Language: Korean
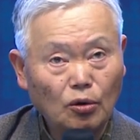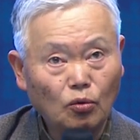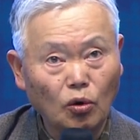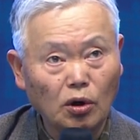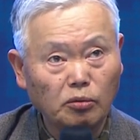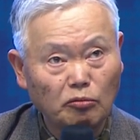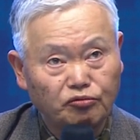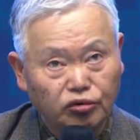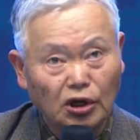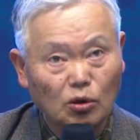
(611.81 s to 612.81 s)
우리
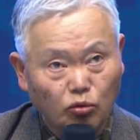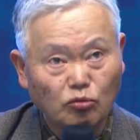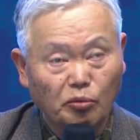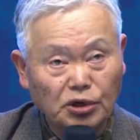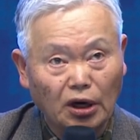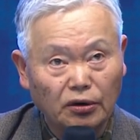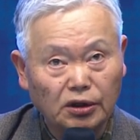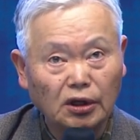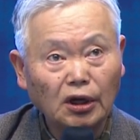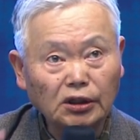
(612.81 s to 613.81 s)
여러분 문화공보부
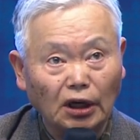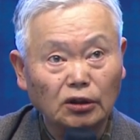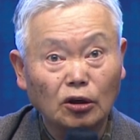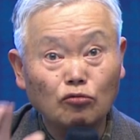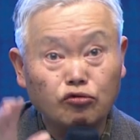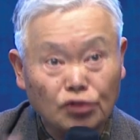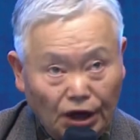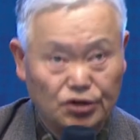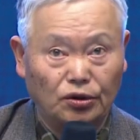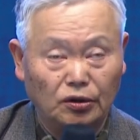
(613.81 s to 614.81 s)
장관이 자기들
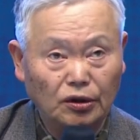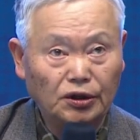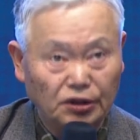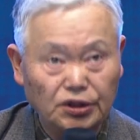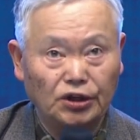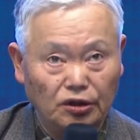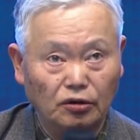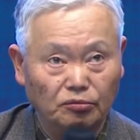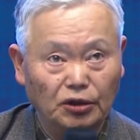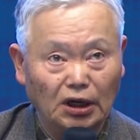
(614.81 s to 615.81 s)
국회에서 이런 얘기한
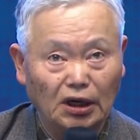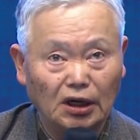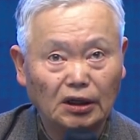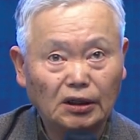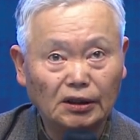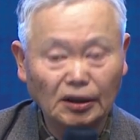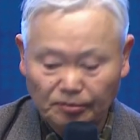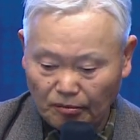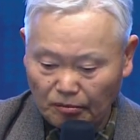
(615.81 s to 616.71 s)
겁니다. 에?